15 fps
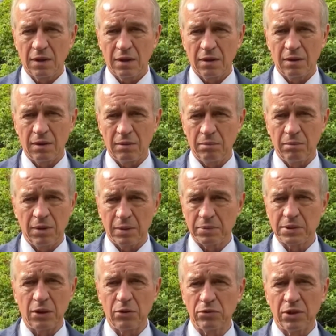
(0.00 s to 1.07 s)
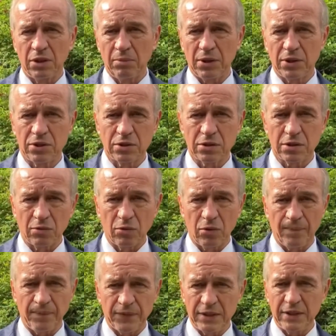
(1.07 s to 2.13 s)
Э, абсолютное большинство
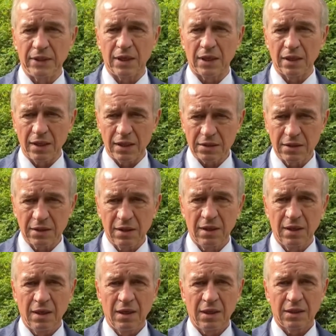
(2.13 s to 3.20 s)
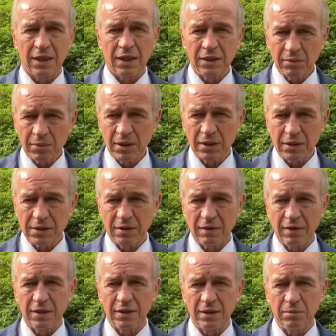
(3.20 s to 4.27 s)
единогласно тайным
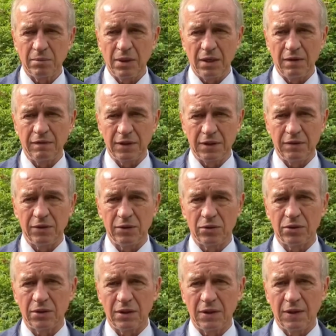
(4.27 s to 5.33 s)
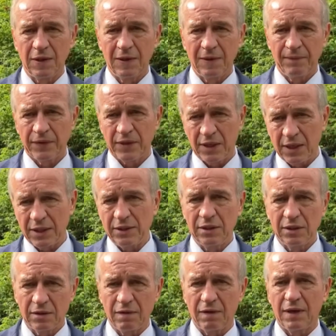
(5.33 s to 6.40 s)
голосованием были выдвинуты.
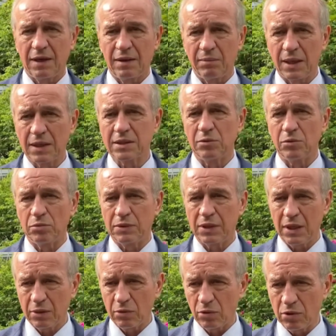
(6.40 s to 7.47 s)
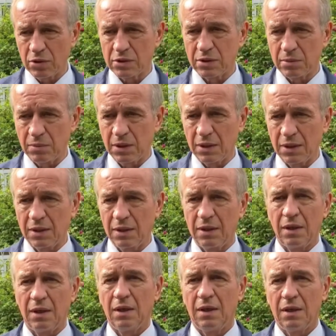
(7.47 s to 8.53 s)
Один, два, максимум три голоса было,
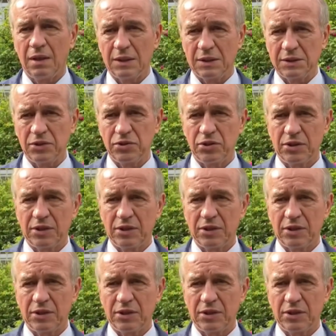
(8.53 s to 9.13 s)
э, значит,